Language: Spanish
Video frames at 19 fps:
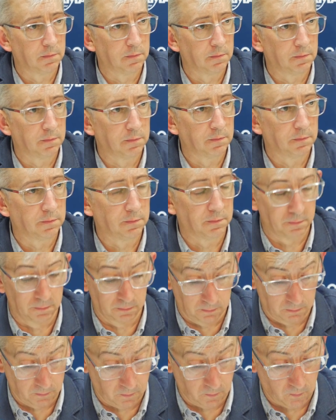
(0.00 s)
¿no?
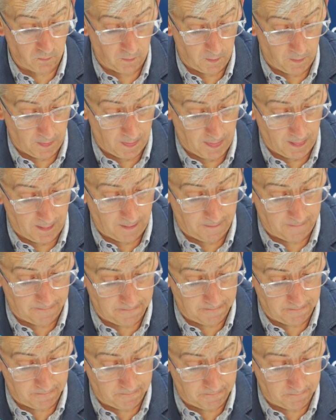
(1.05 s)
lo sacas de titular,
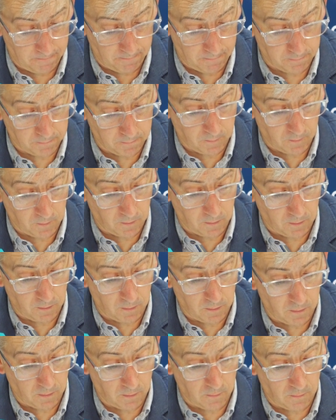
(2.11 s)
parece como que se va
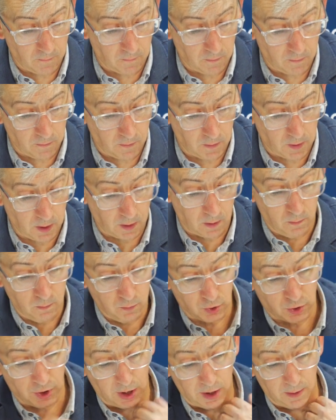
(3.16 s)
sentando ahí.
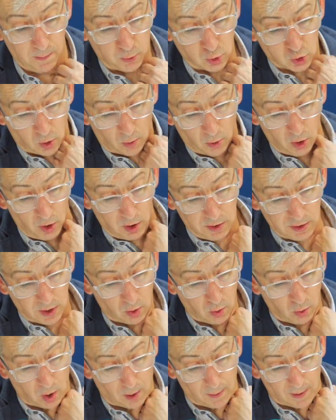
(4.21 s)
Sí, pues hoy ya
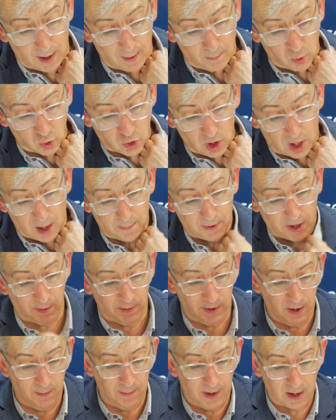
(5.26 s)
lo hablábamos en la
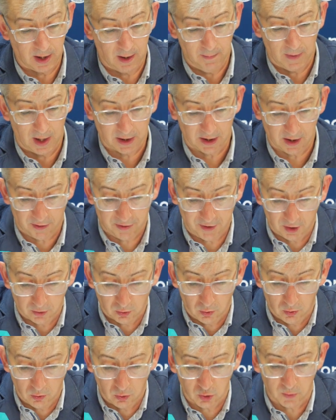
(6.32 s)
previa, va,
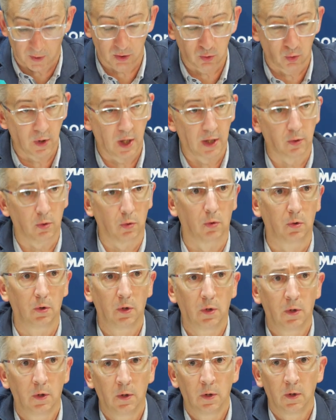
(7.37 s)
creciendo, nos va ayudando
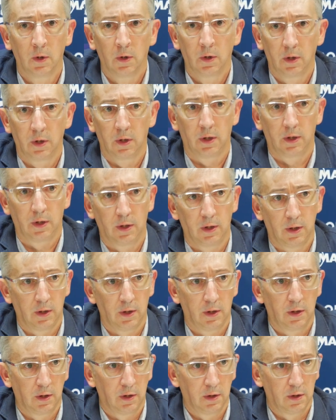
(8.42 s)

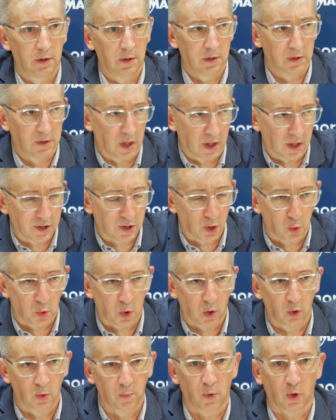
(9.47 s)
y tiene que ser un
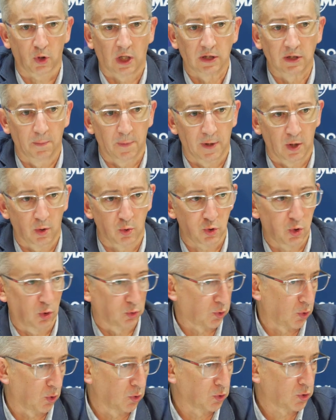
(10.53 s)
jugador importante para
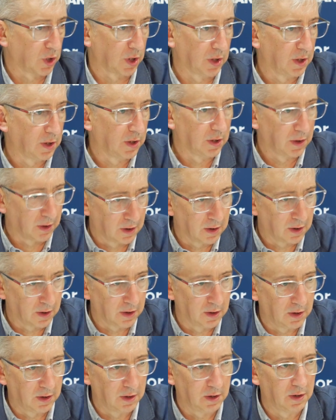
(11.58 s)
nosotros
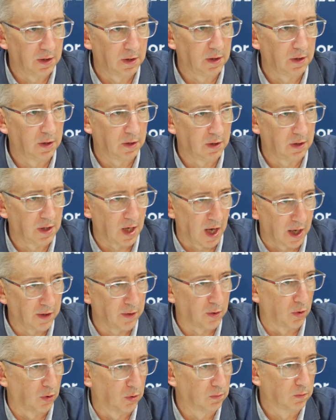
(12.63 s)
y, ha
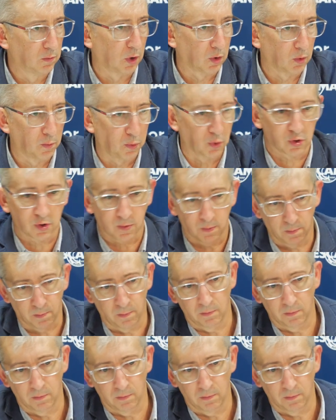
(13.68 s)
ido, bueno, pues